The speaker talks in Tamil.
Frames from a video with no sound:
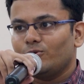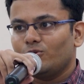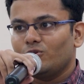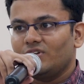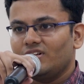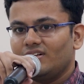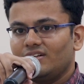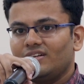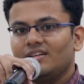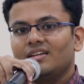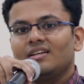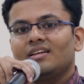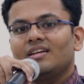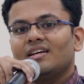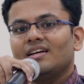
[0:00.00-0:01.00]
அவர் ஒரு
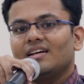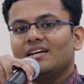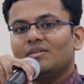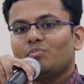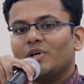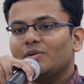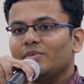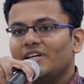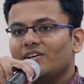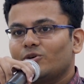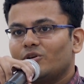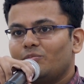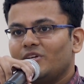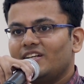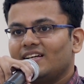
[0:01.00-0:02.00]
பன்மையை
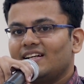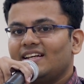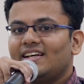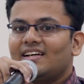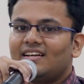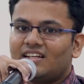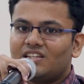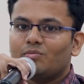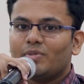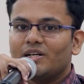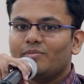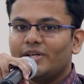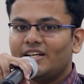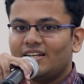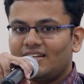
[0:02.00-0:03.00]
குறிப்பிட்டார் இல்லையா அந்த
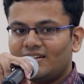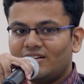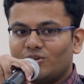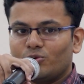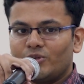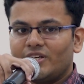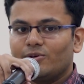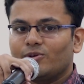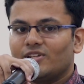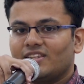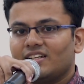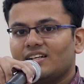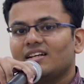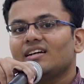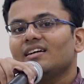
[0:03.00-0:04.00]
பன்மையில் இருக்கக்கூடிய
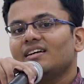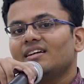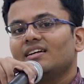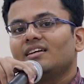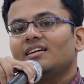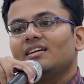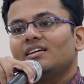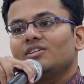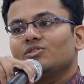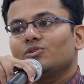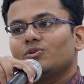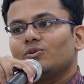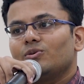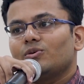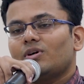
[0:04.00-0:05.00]
ஒருத்தன்
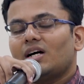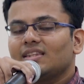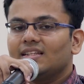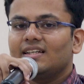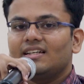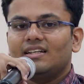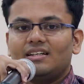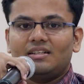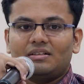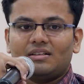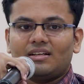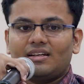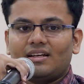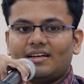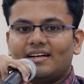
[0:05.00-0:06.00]
ஸோ அந்த
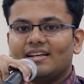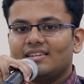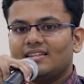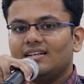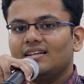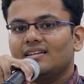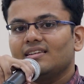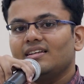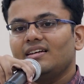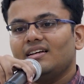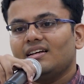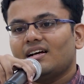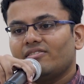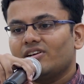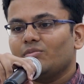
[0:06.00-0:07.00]
இடத்துலேருந்து
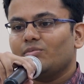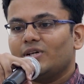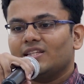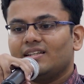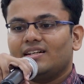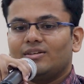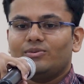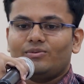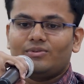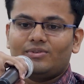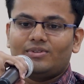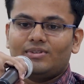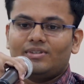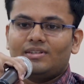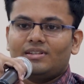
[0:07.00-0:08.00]
அவரை பார்த்தாலும்
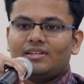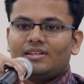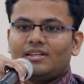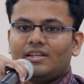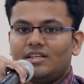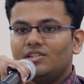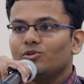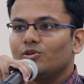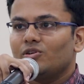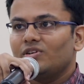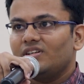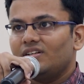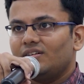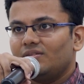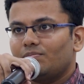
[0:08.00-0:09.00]
இது ஒரு
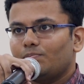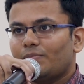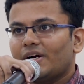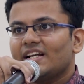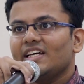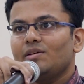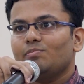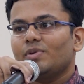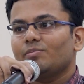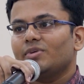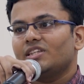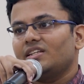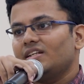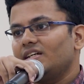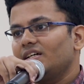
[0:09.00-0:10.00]
படைப்பை
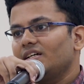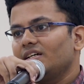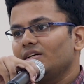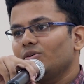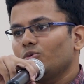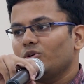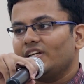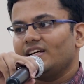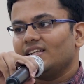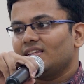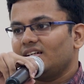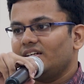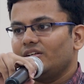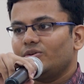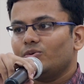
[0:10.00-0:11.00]
பற்றின உரையாக
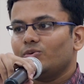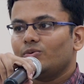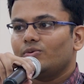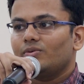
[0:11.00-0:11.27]
தான் இருக்கும்